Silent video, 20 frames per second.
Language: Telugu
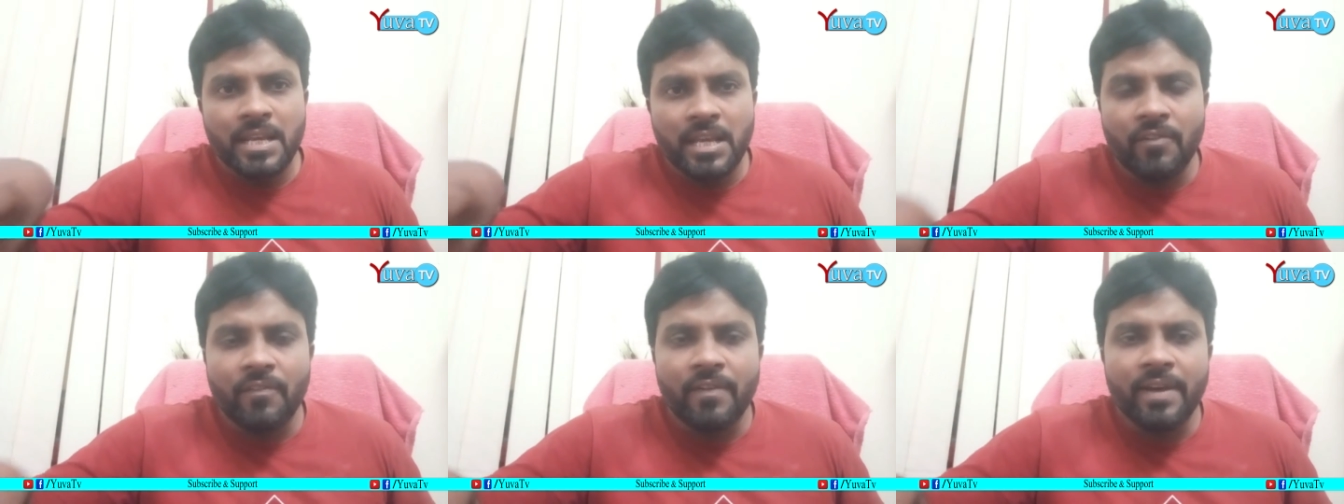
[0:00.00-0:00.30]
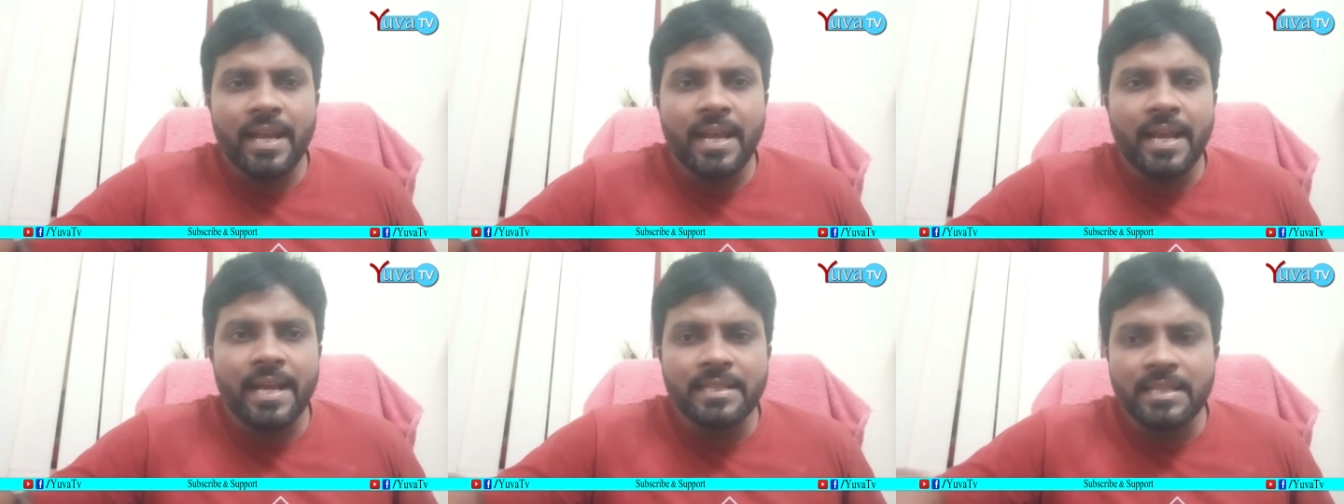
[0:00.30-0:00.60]

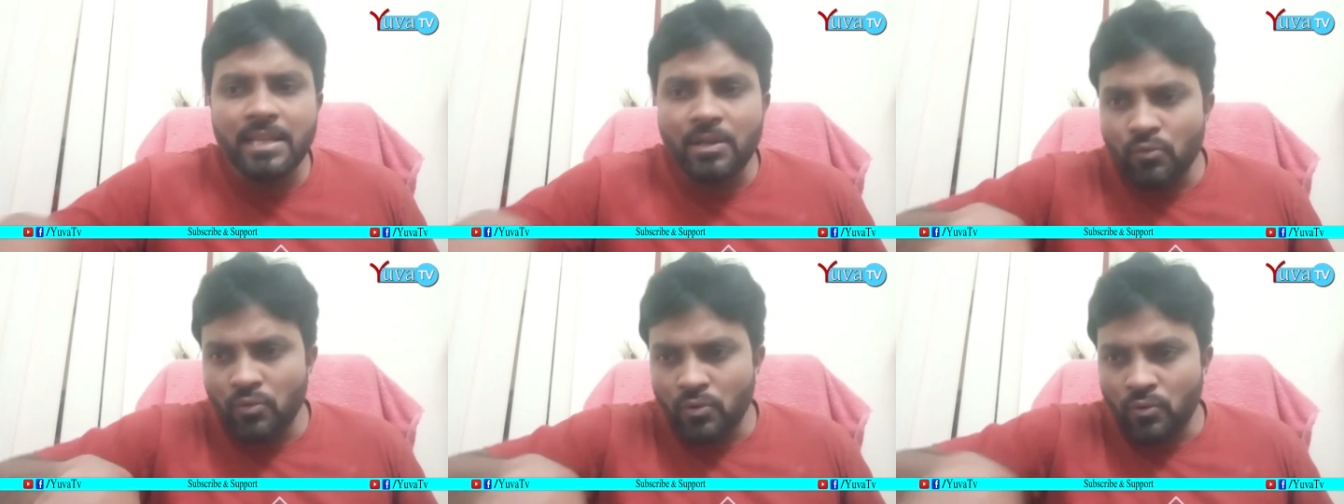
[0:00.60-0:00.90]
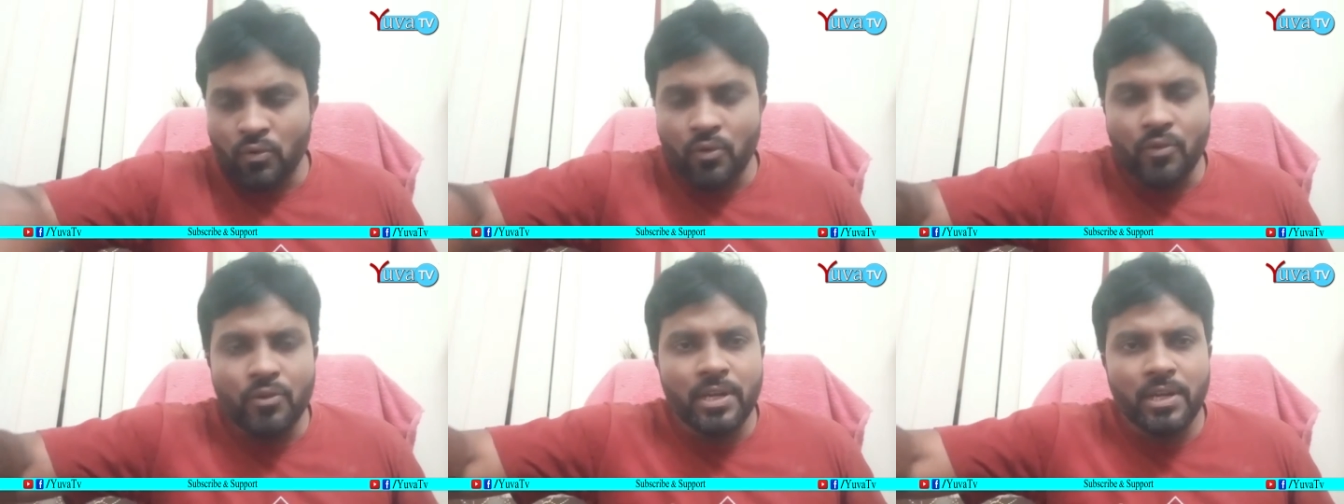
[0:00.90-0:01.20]
ఎవరికైతే
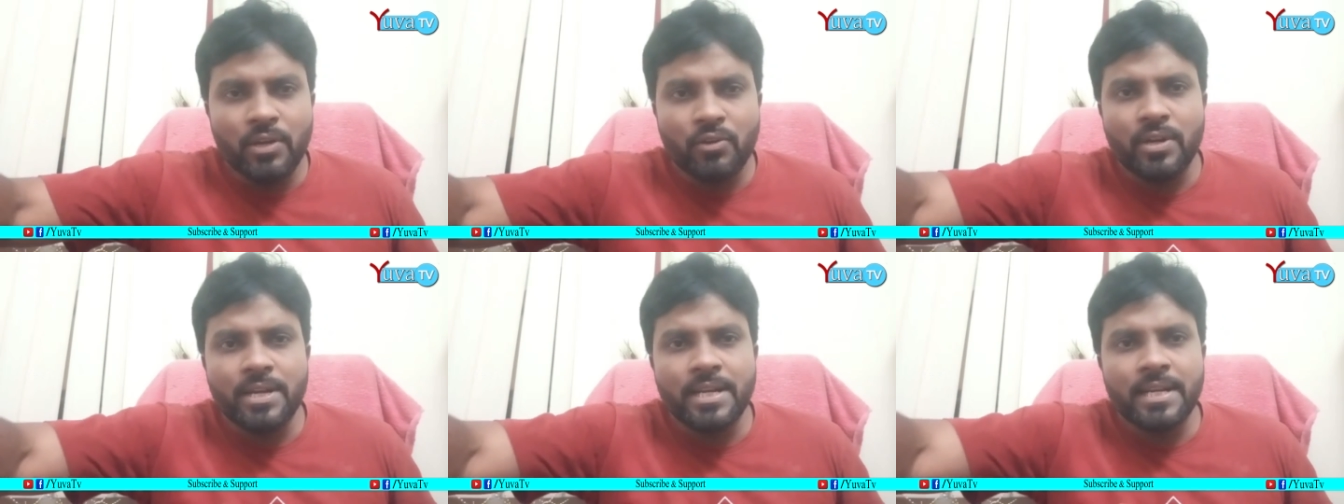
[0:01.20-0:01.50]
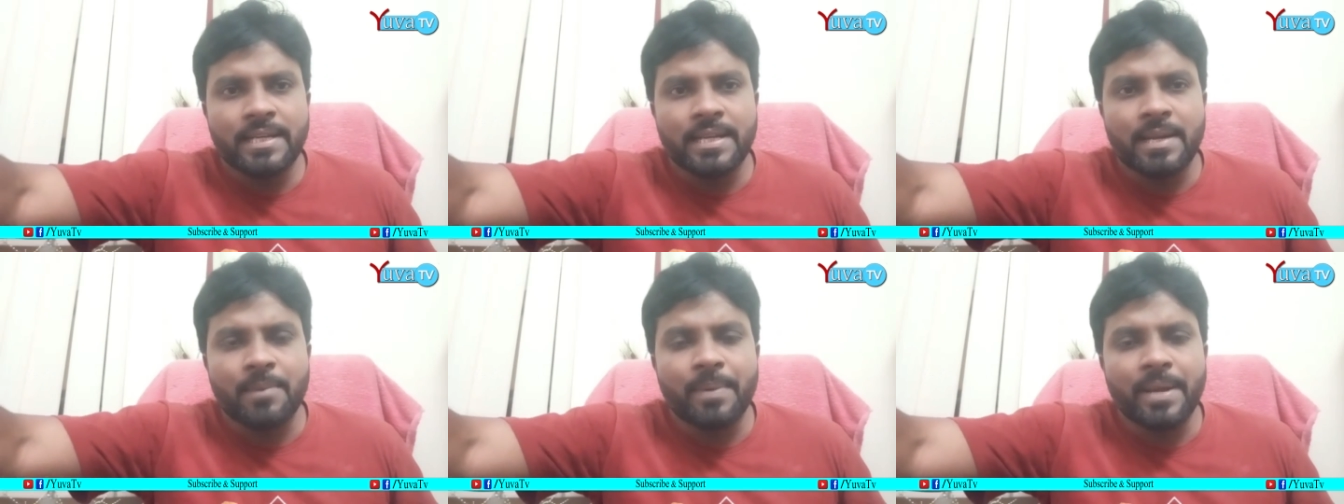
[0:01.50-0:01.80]
కొన్ని
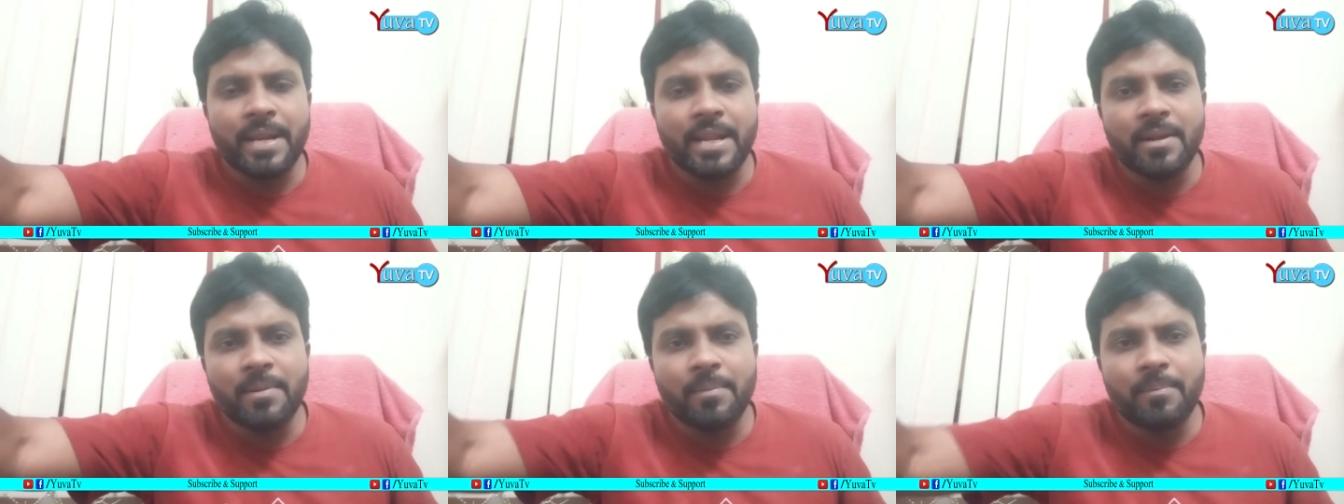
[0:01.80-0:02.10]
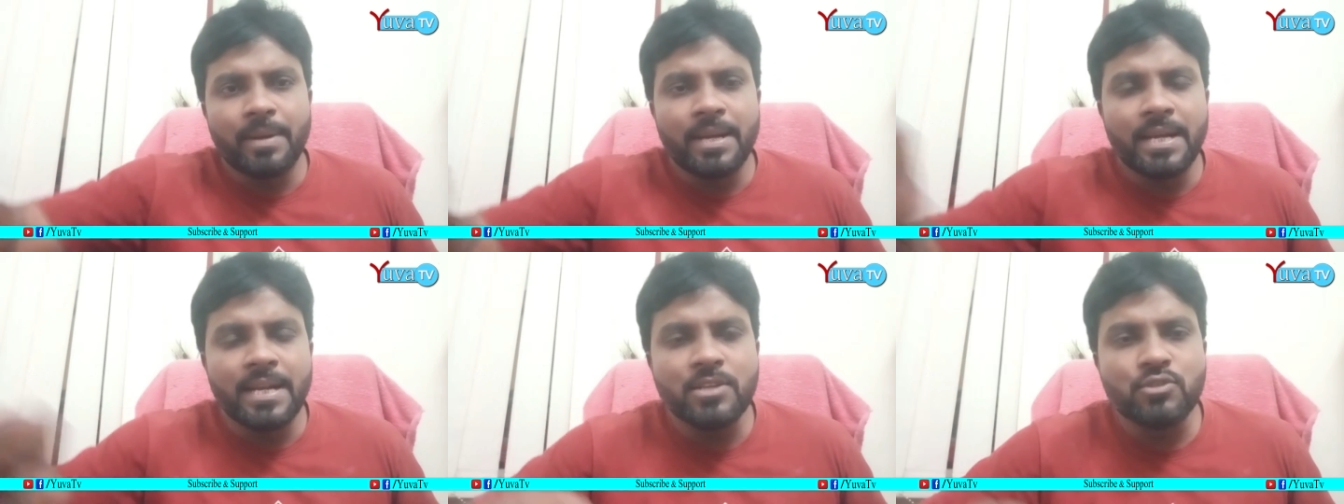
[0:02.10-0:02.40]
కొన్ని టెంపరీ
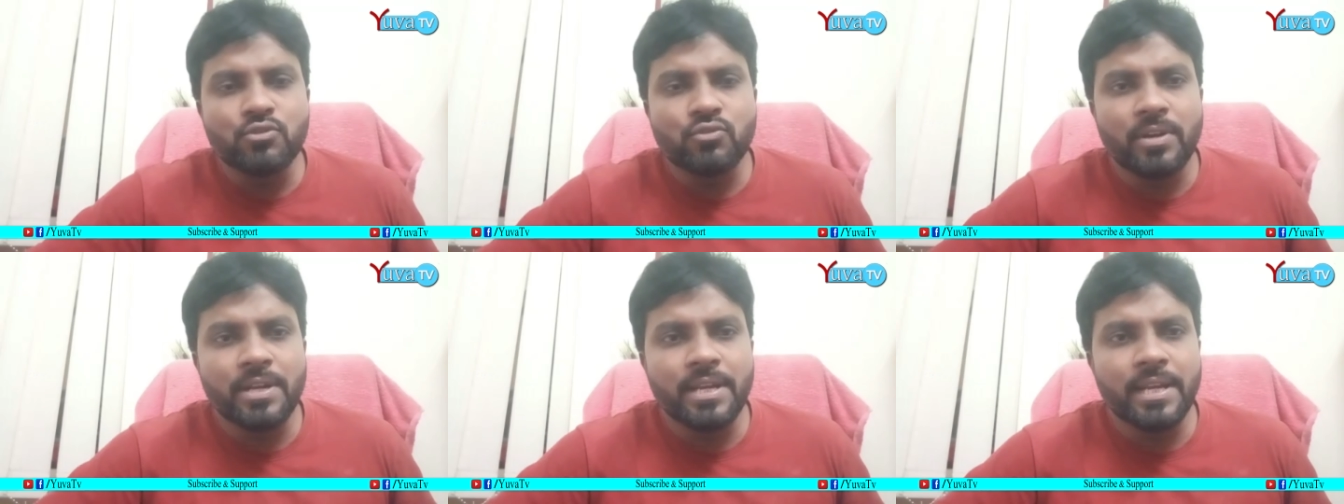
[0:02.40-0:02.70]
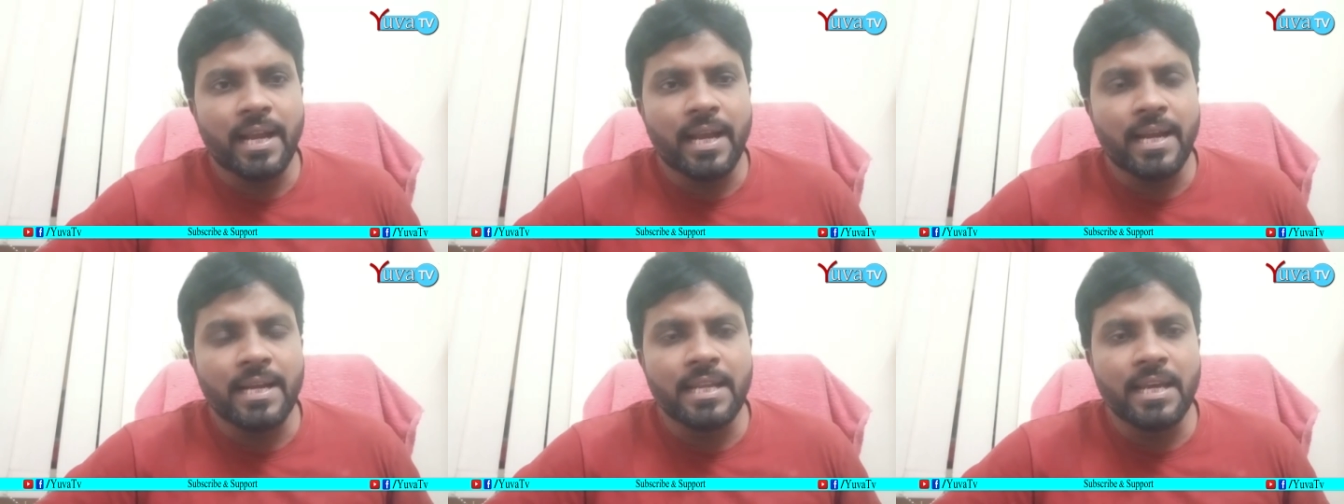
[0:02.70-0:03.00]
బిల్డింగ్స్
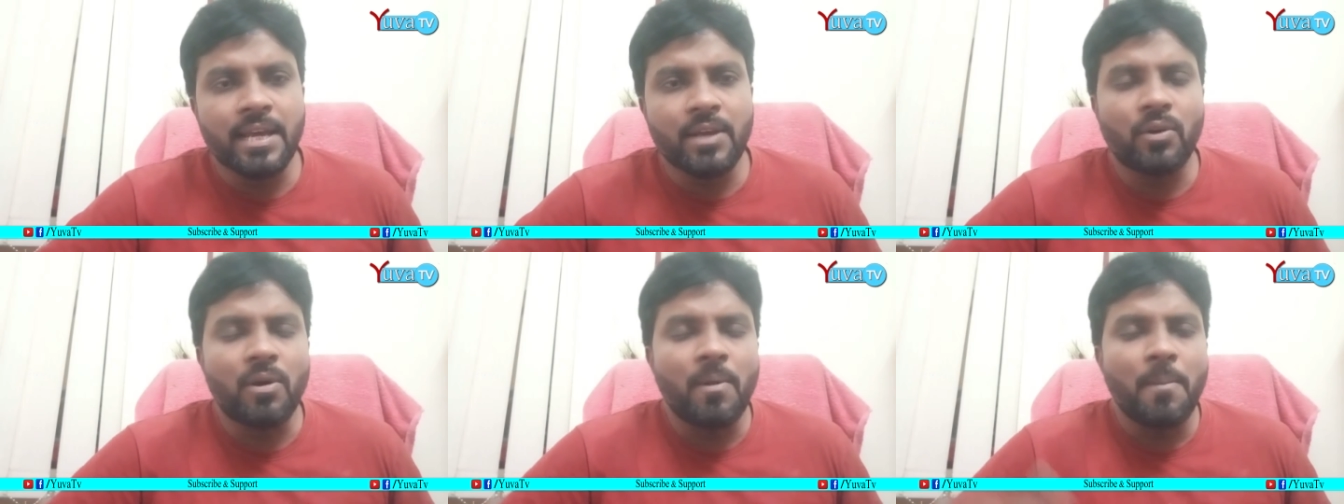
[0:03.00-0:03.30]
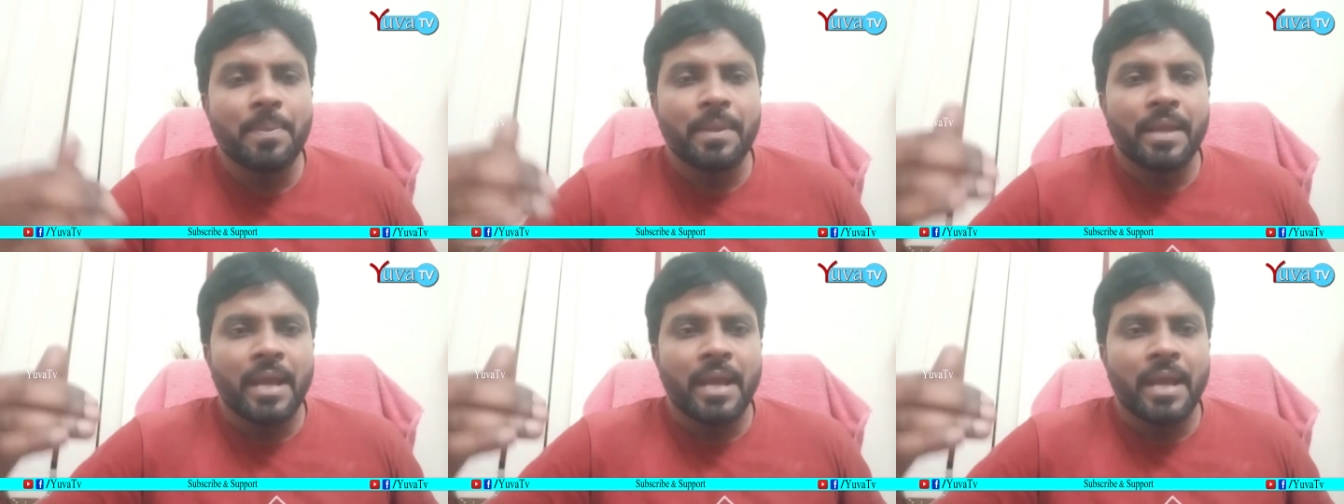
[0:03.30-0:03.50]
కొన్ని కట్టారో